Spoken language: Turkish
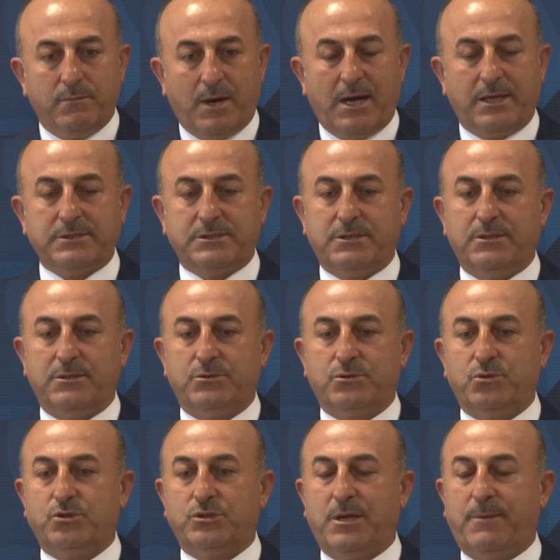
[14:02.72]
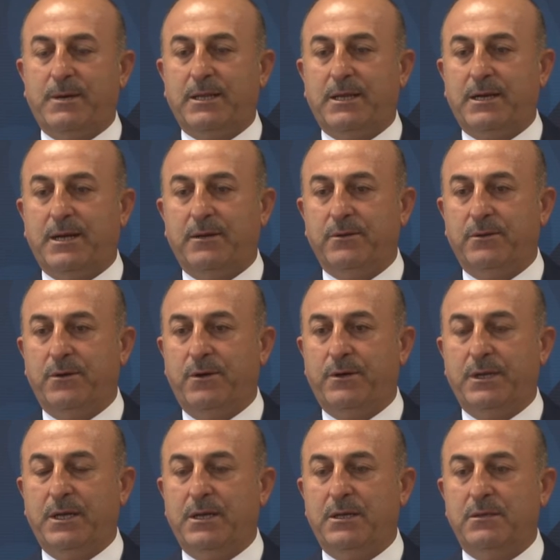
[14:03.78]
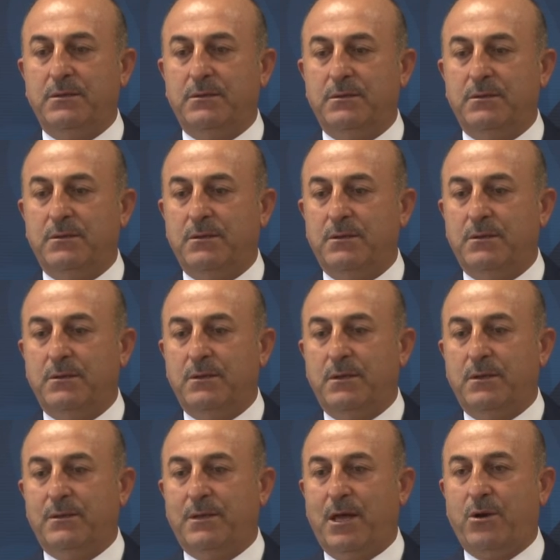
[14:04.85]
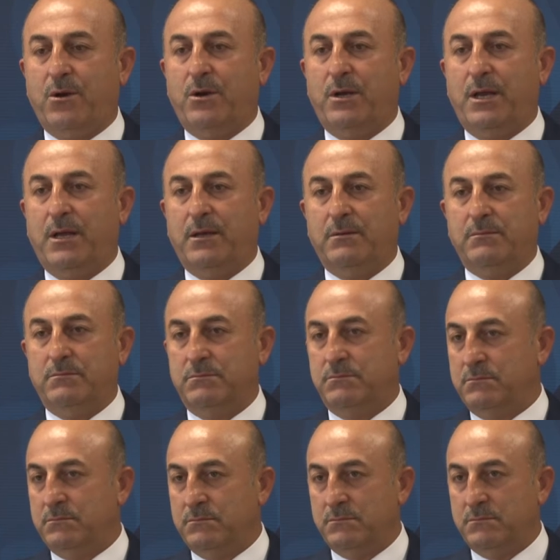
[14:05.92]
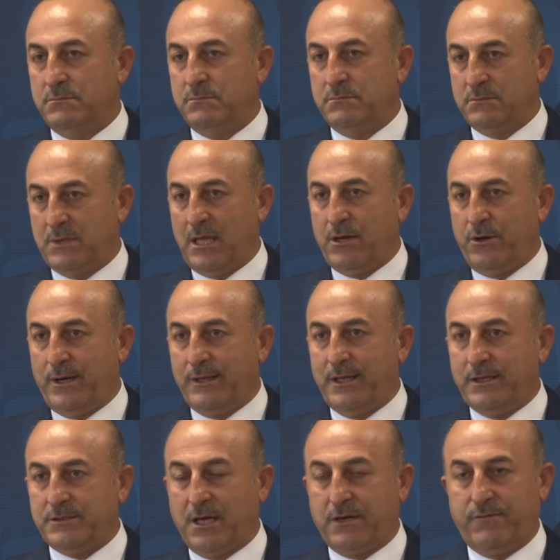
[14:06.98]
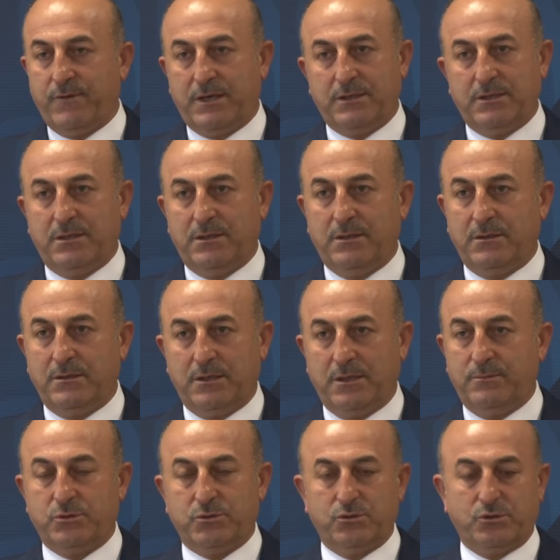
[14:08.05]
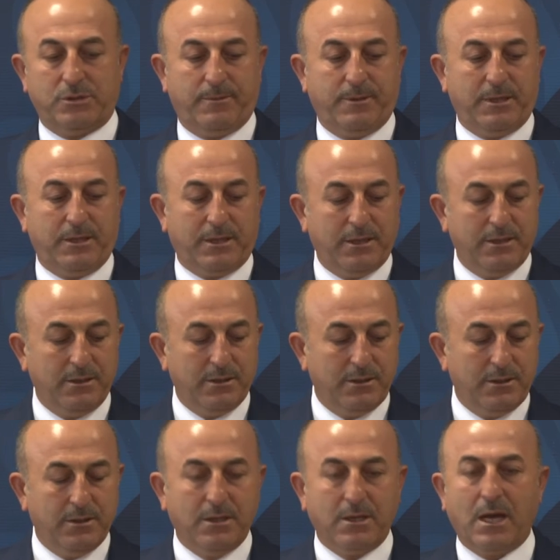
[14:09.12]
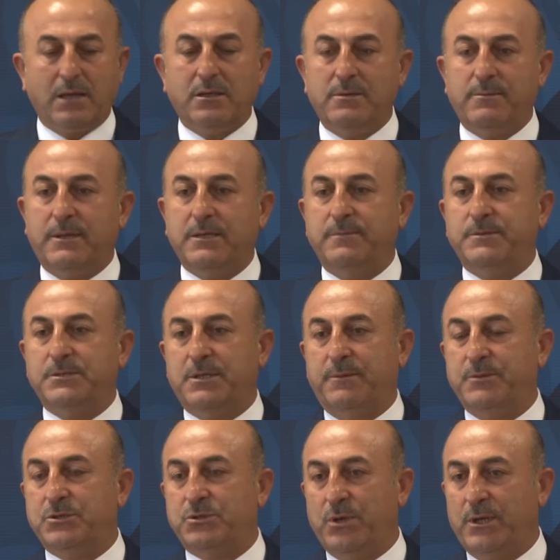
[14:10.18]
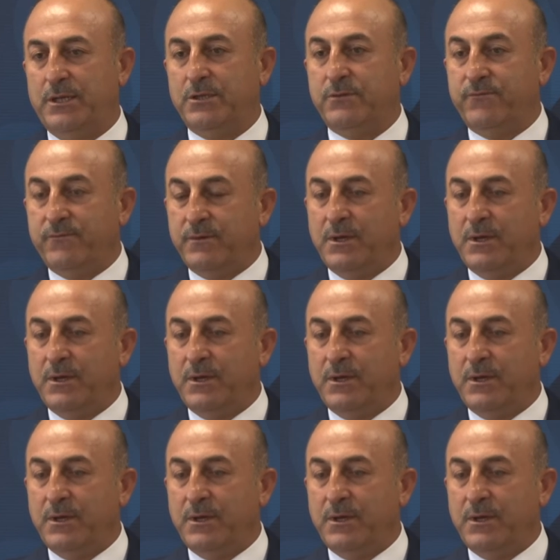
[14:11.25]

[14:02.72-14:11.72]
bazı suçlamalara örneğin terörle teröre destek verdiği gibi suçlamalara katılmadığımızda biz söyledik.